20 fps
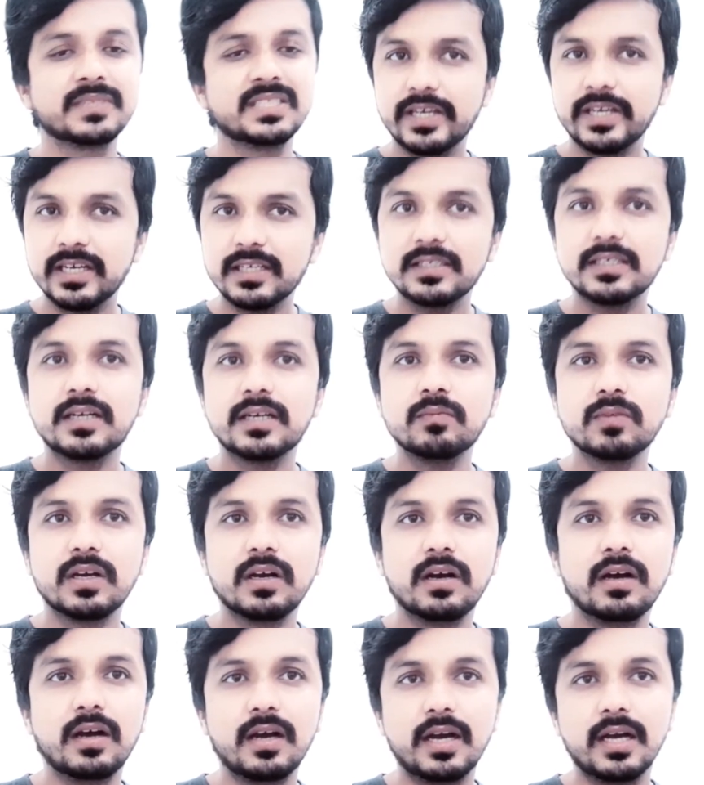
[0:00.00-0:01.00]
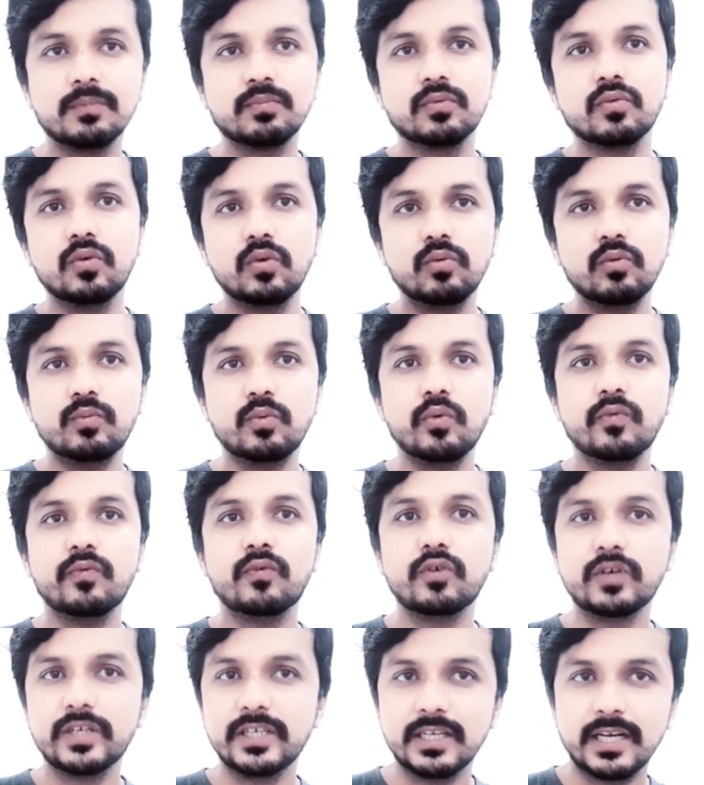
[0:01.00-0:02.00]
एक दिरहम का आपको वो
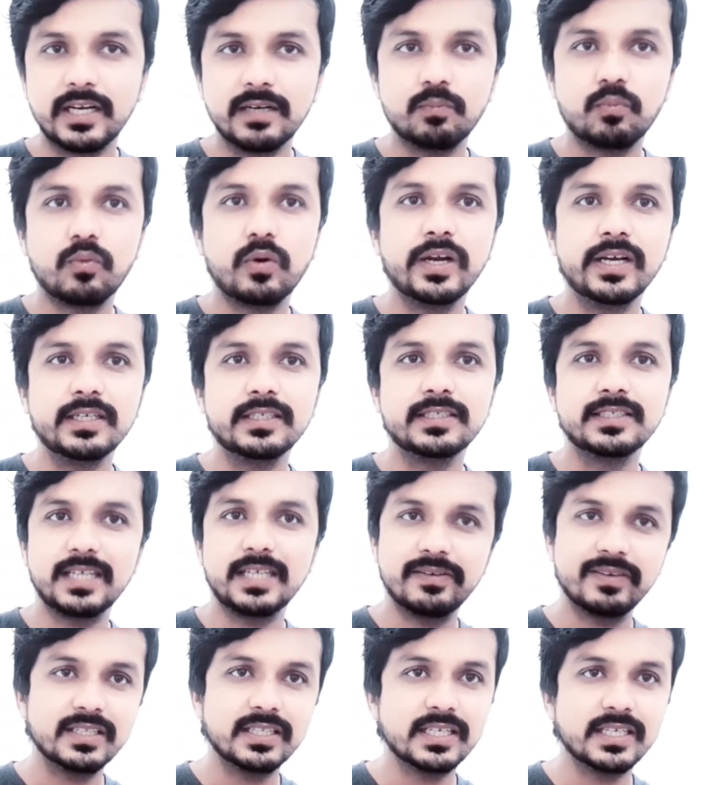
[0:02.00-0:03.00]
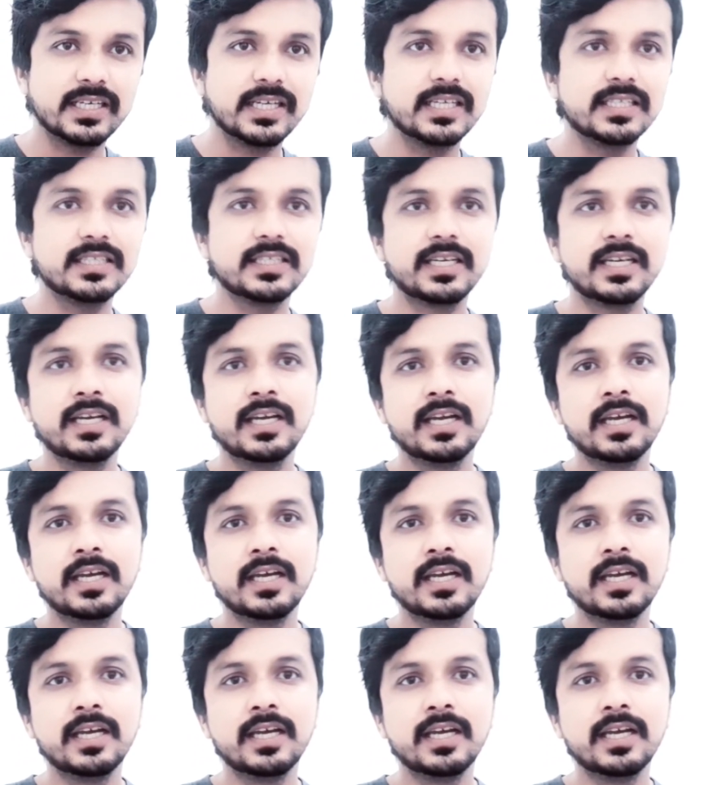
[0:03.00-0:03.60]
फोर्टी नाइन पॉइंट सेवन दे रहे थे